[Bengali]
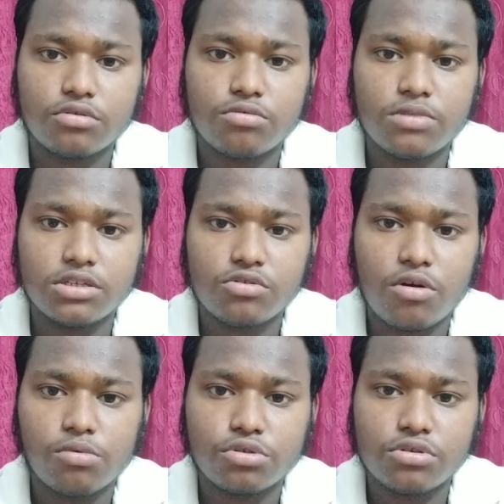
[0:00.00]
তোমরা যেন
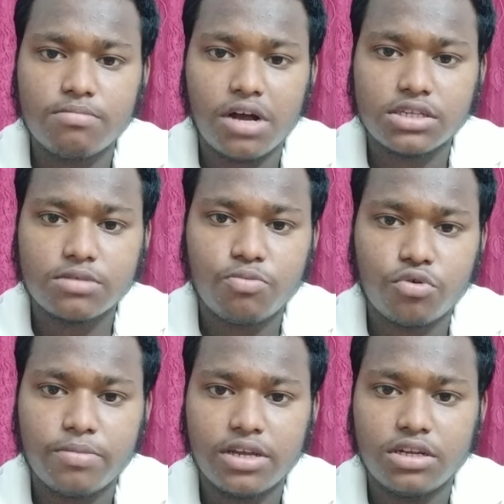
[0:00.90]
অবশ্যই মাস্ক
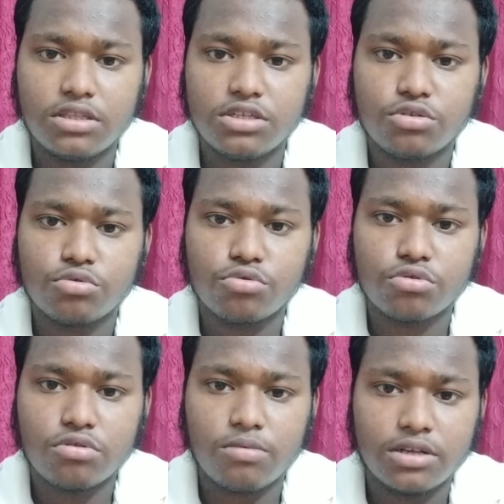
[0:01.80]
পরবে নির্দিষ্ট
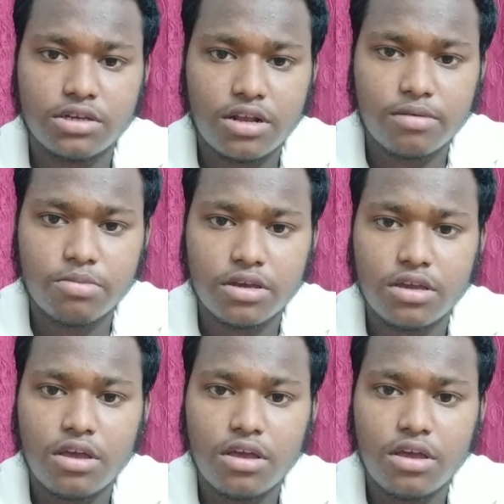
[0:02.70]
দূরত্ব বজায় রাখবে